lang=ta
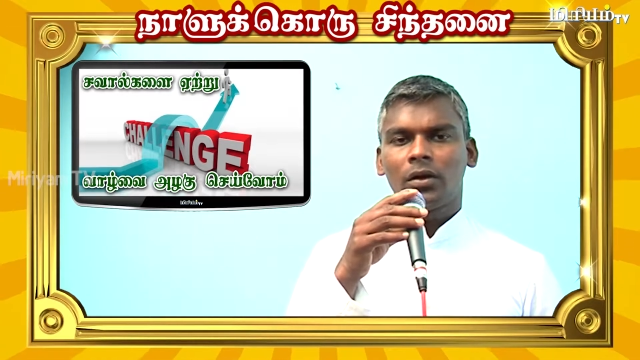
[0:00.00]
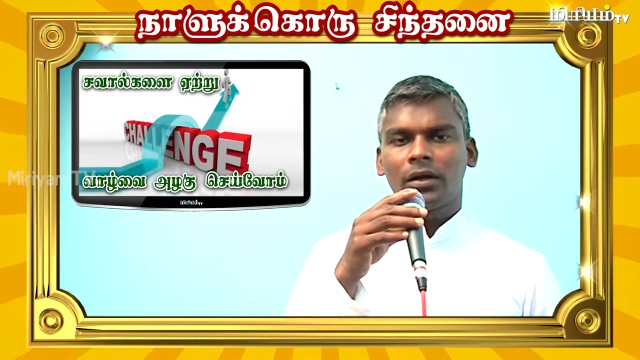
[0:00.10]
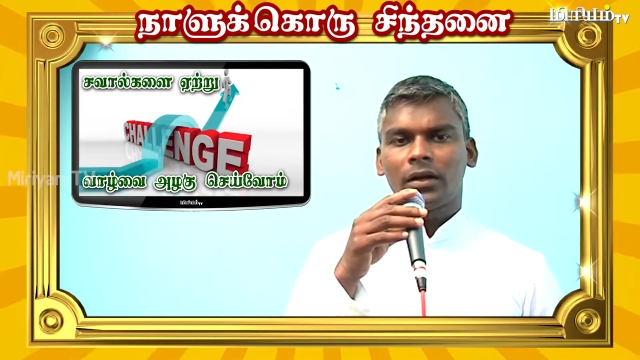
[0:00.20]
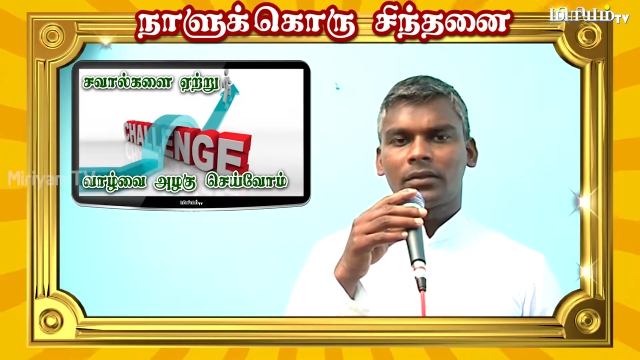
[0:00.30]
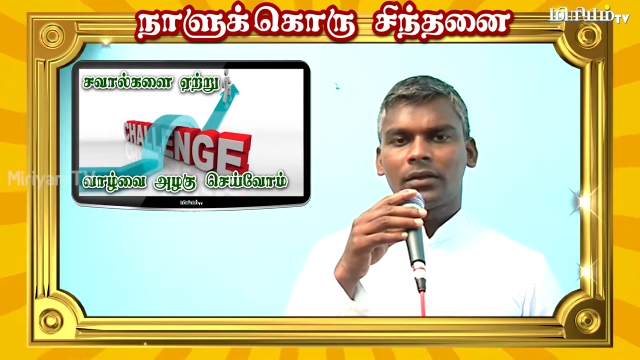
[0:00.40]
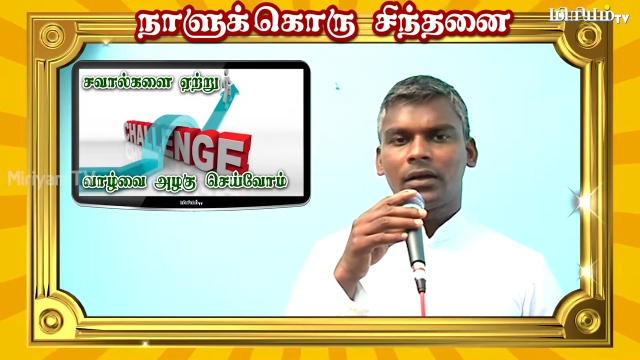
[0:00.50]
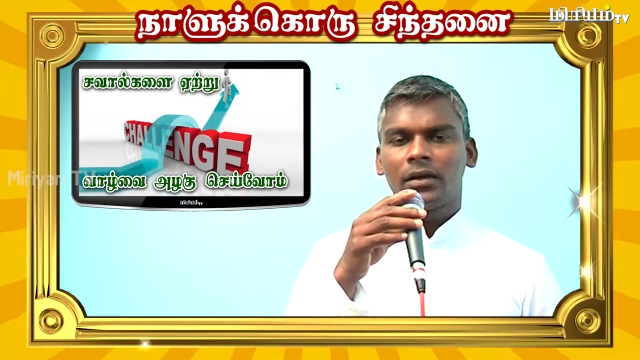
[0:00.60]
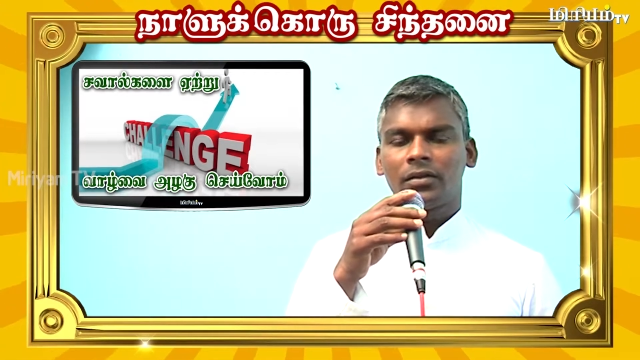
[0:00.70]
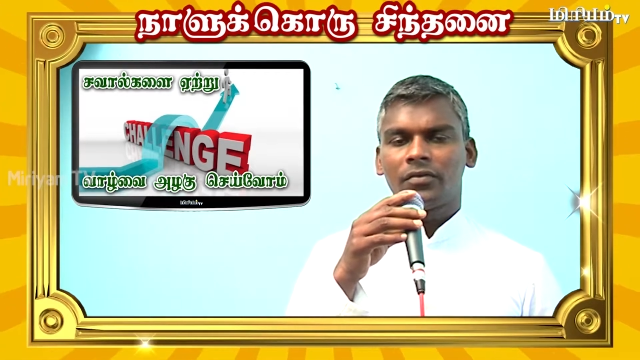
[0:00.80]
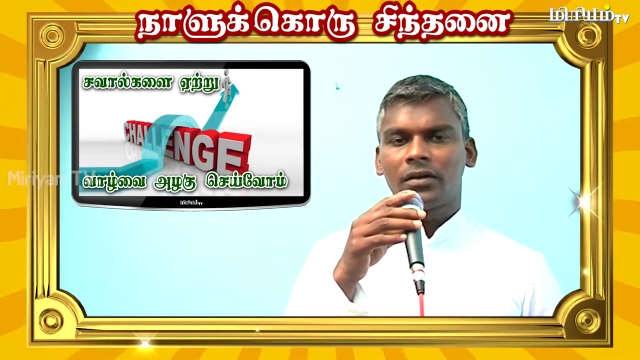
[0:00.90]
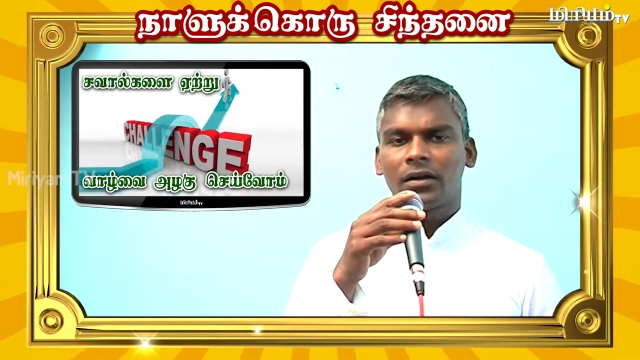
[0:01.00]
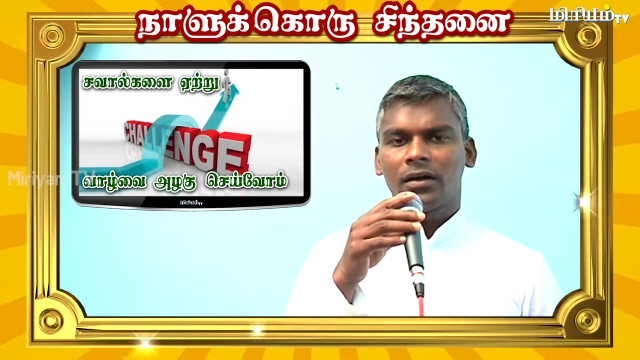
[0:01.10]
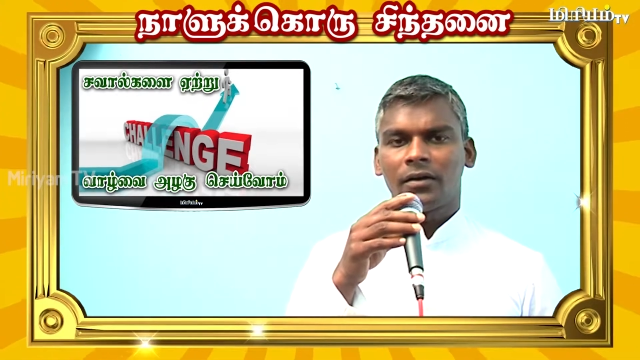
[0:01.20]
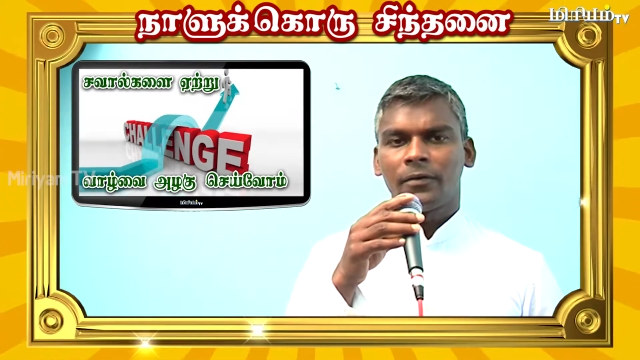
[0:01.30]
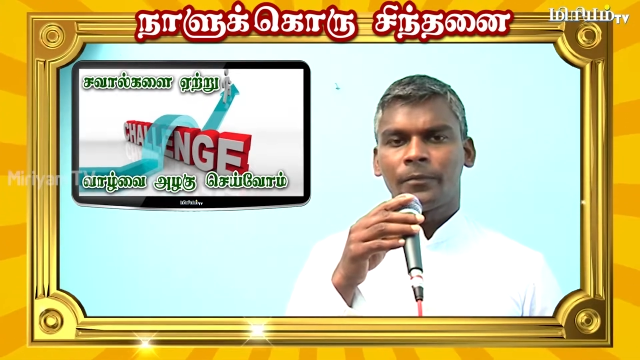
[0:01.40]
ஒரு கரத்தை இழந்து
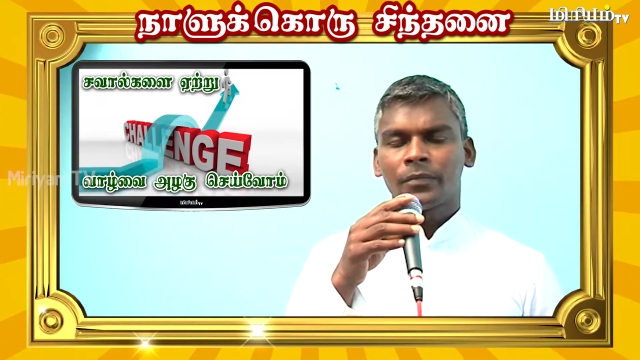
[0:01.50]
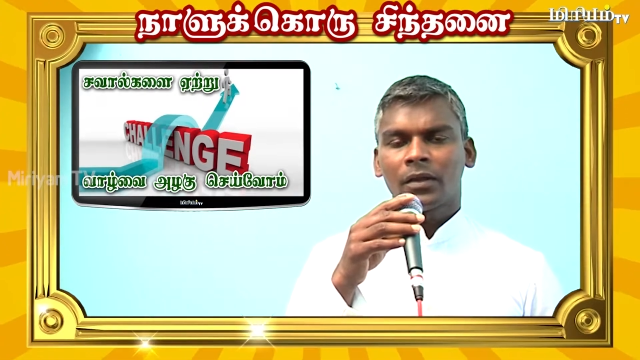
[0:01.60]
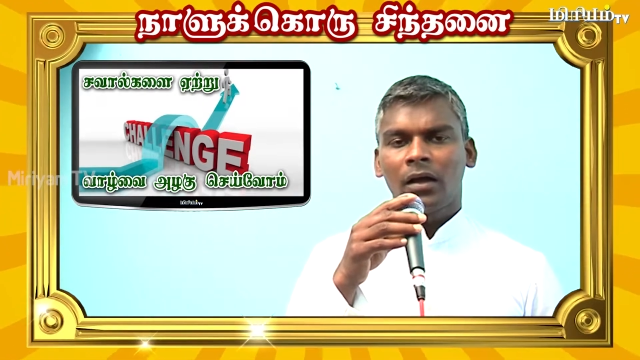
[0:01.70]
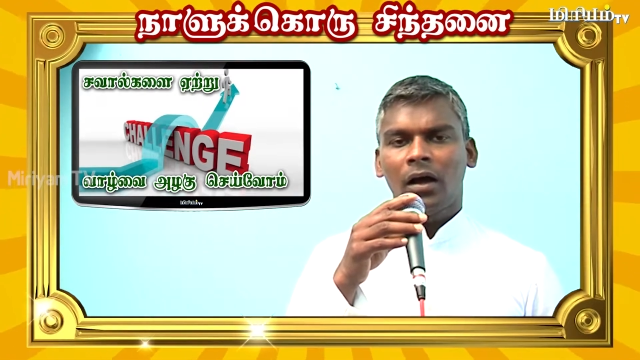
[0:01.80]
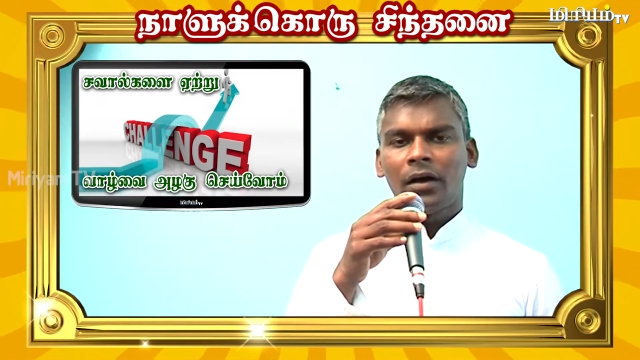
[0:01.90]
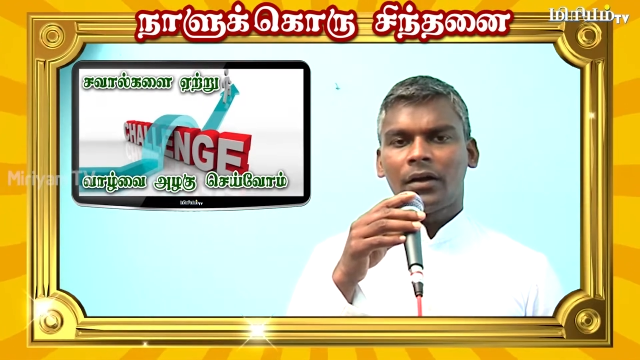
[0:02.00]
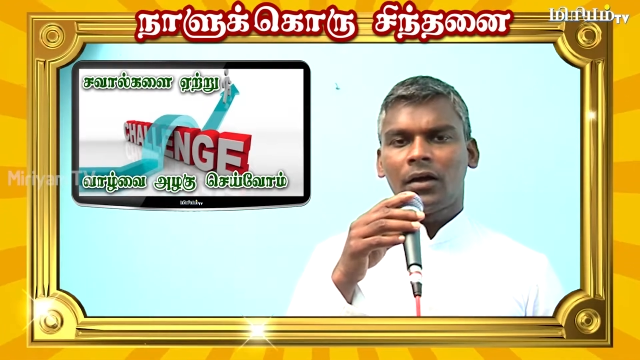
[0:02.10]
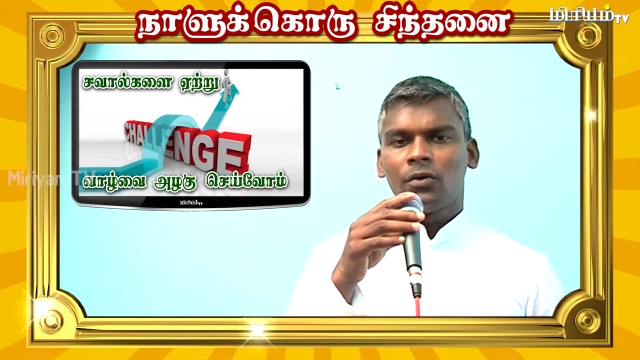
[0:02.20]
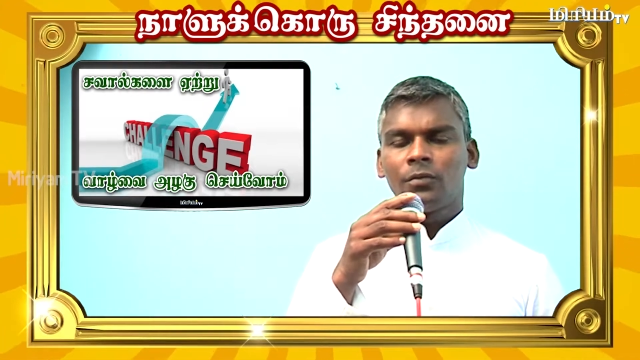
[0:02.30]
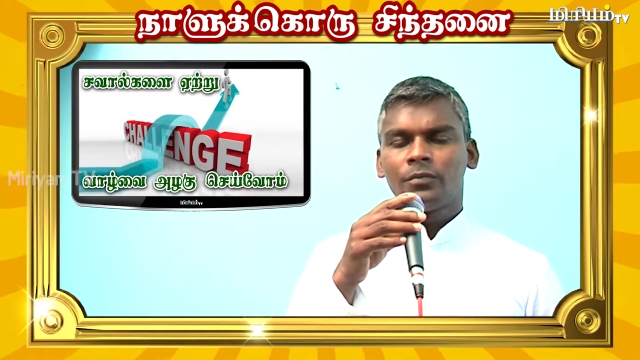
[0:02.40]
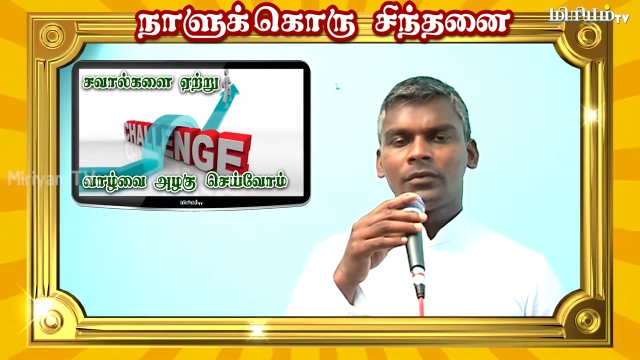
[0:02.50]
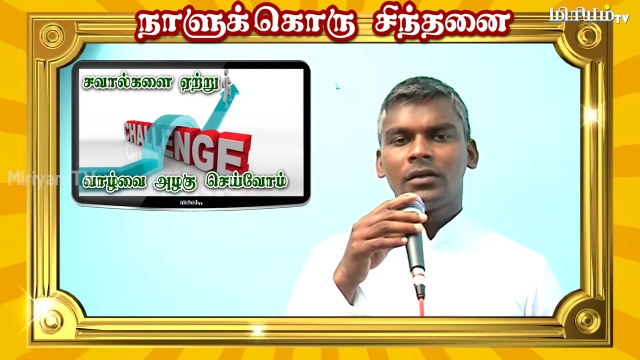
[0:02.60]
விடுகிறார் ஆனாலும்